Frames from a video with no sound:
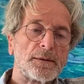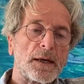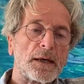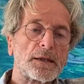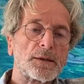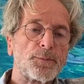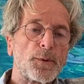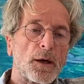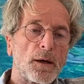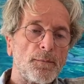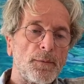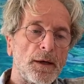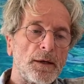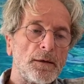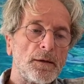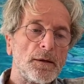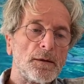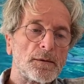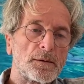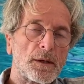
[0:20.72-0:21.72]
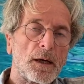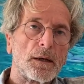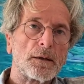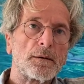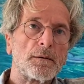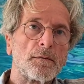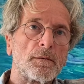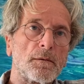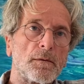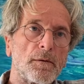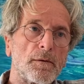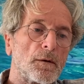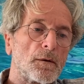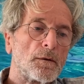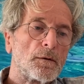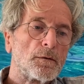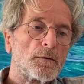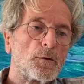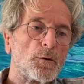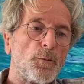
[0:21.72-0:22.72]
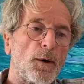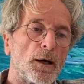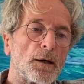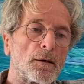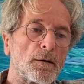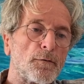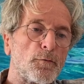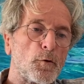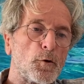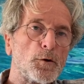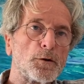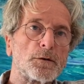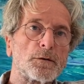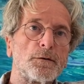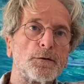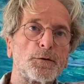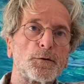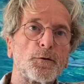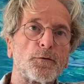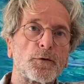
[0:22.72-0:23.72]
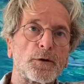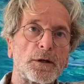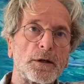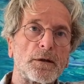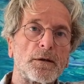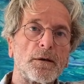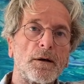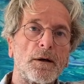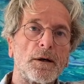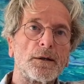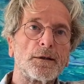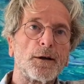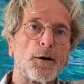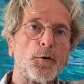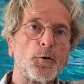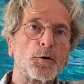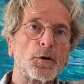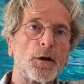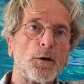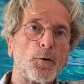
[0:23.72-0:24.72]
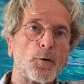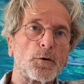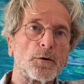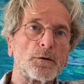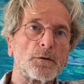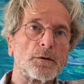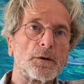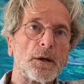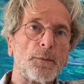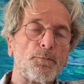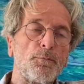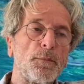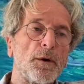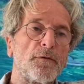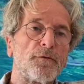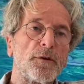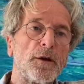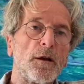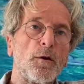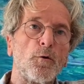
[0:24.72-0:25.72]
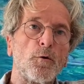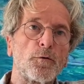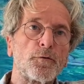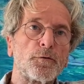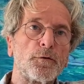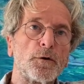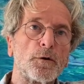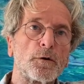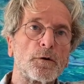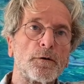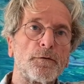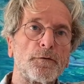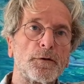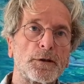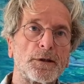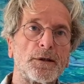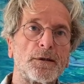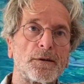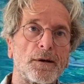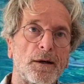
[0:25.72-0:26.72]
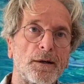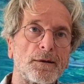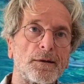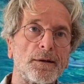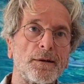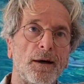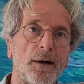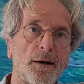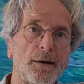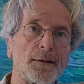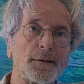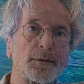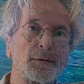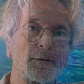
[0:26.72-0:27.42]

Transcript: Experiment ist dann zu meiner vollsten Zufriedenheit auch gelungen. Gibt mir viel Hoffnung für die Zeit danach.